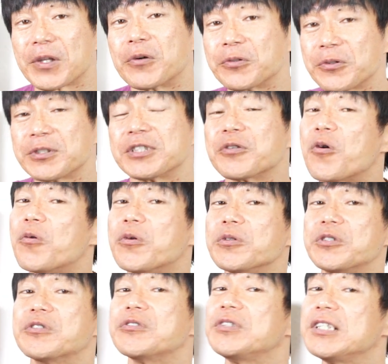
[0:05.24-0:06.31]
今年今後
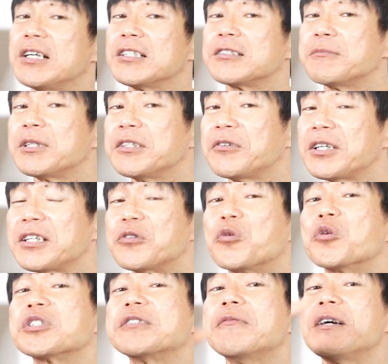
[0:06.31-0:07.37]
じゅうにがつまでの間の
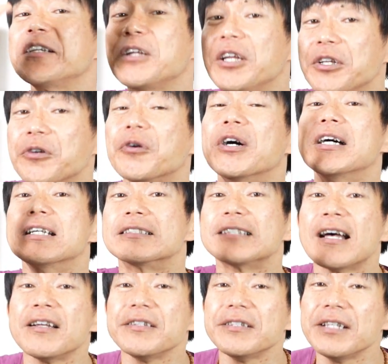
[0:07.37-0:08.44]
星回りの影響、
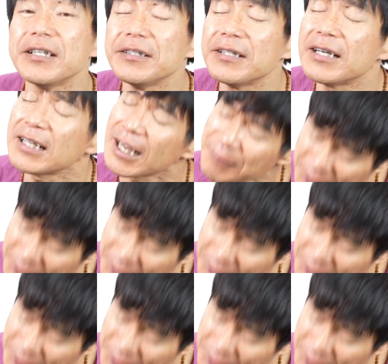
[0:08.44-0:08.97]
残念ながらあ